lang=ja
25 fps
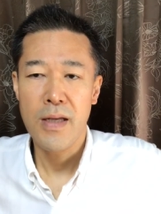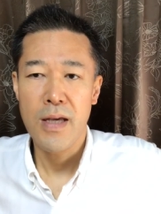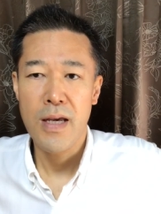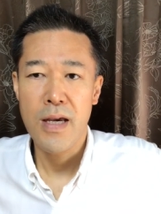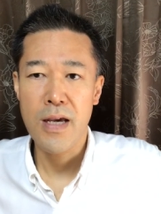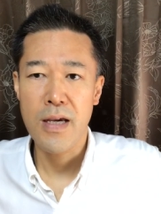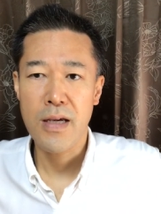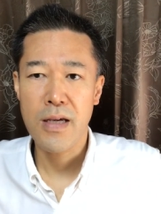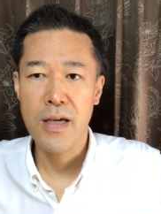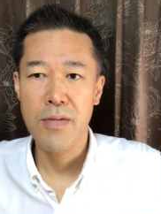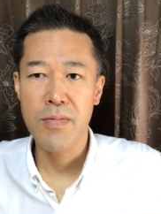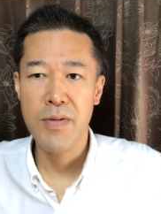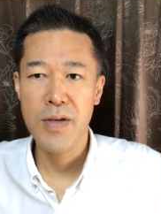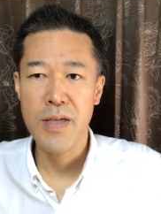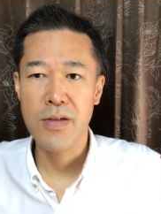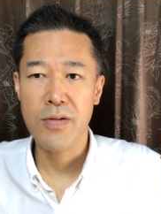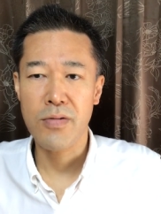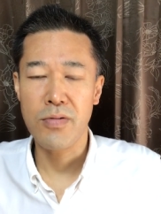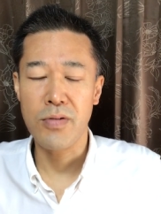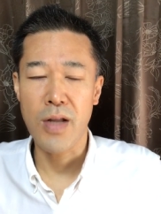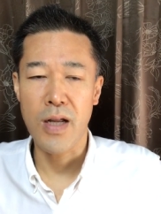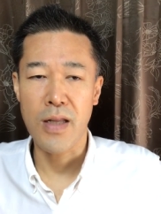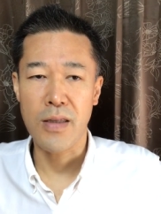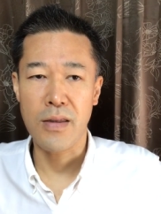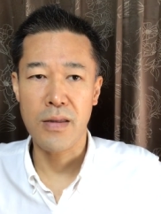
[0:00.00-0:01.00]
えー、厳し
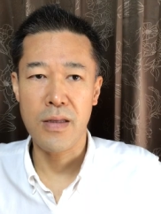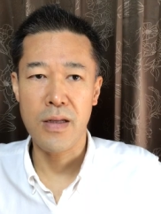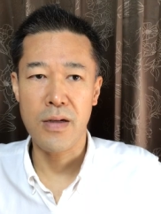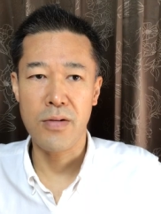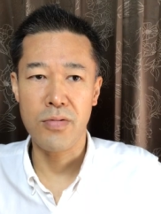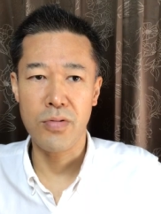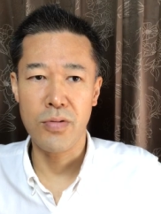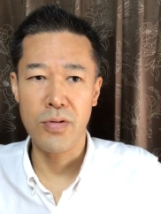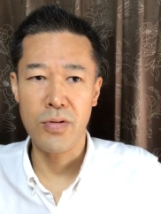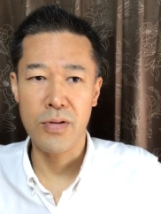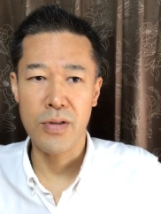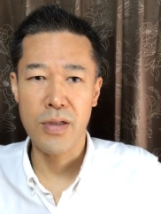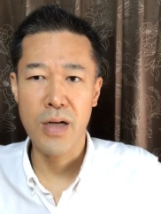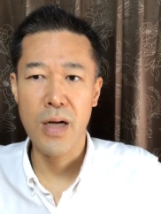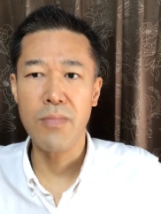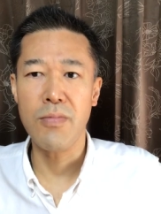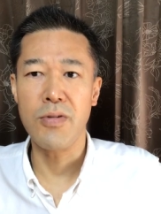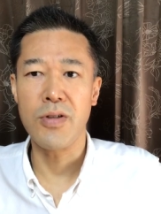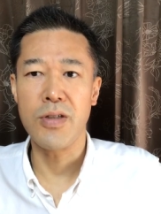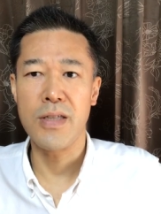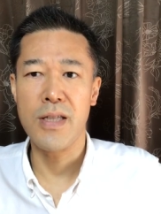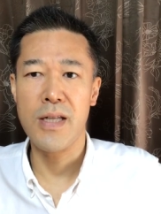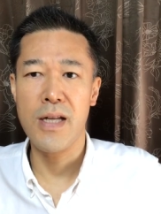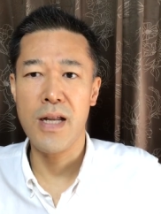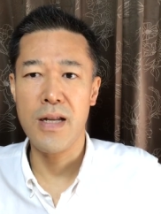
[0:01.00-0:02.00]
くなってくるんか
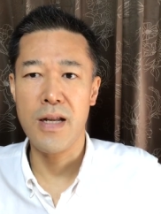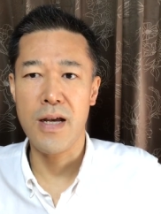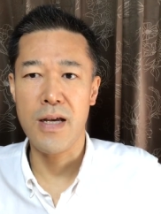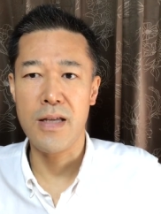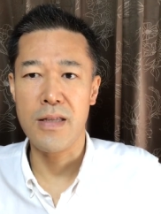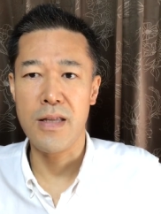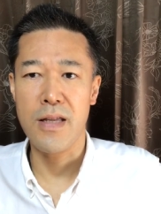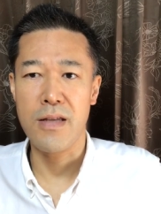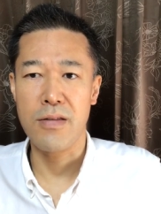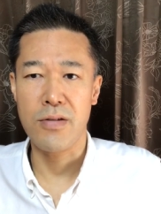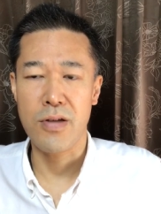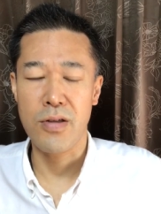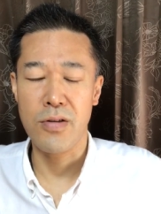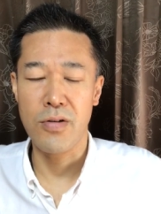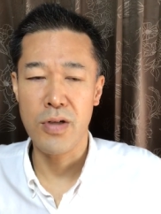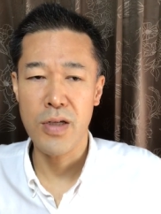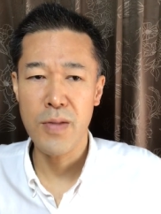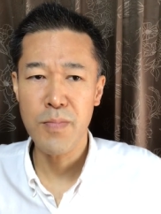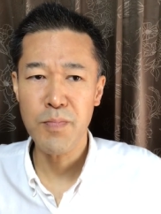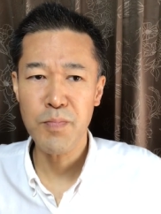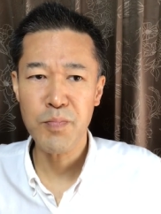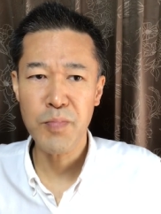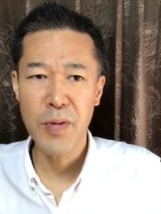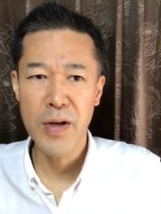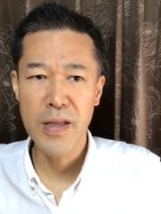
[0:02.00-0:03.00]
もしれないんですけど
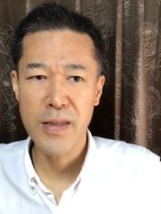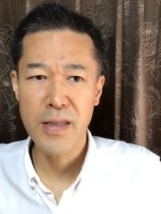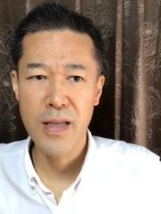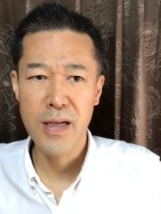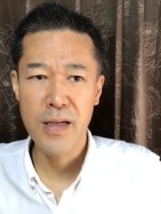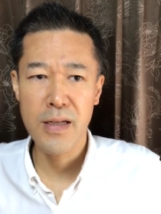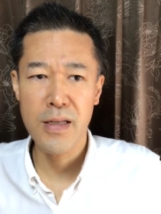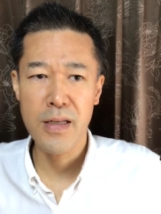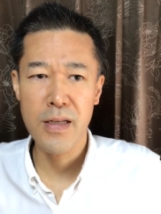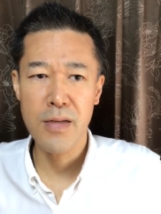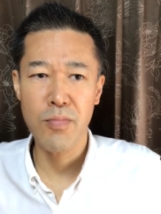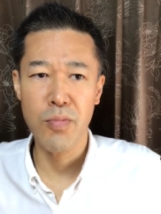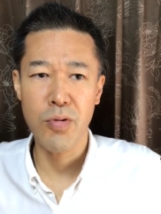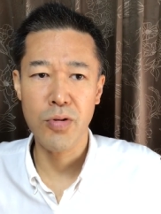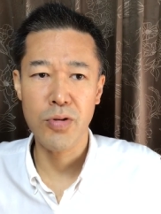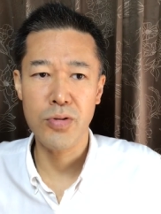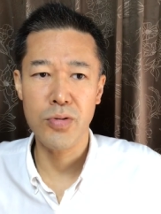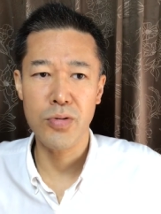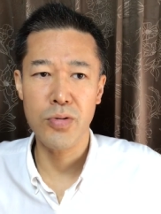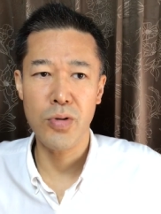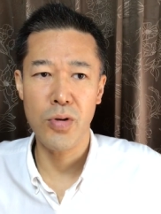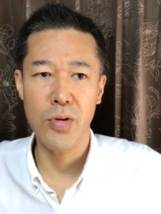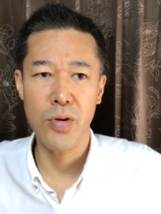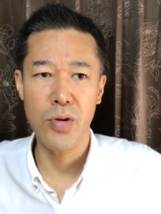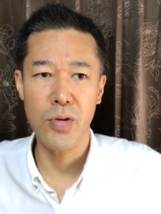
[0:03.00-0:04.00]
一般的に
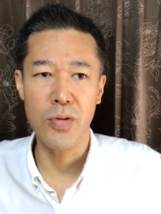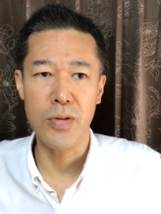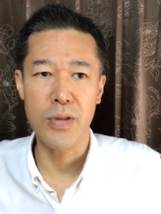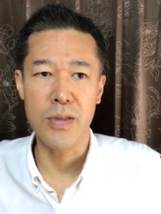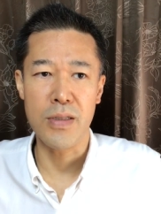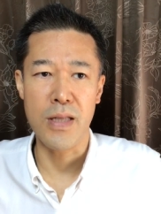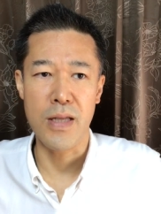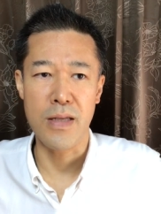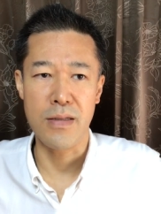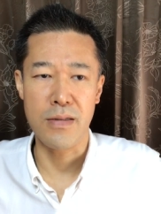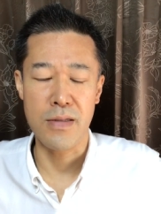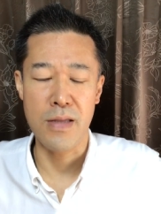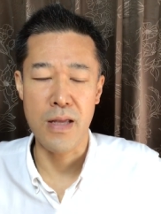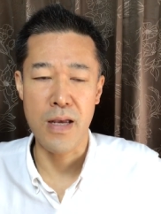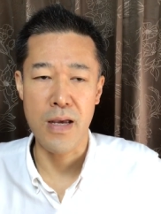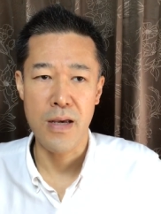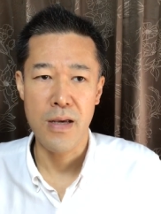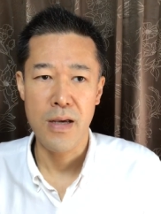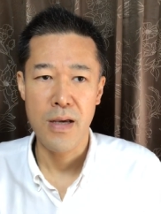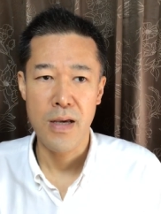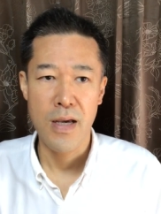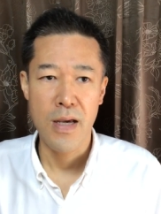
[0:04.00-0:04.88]
僕のようにですね、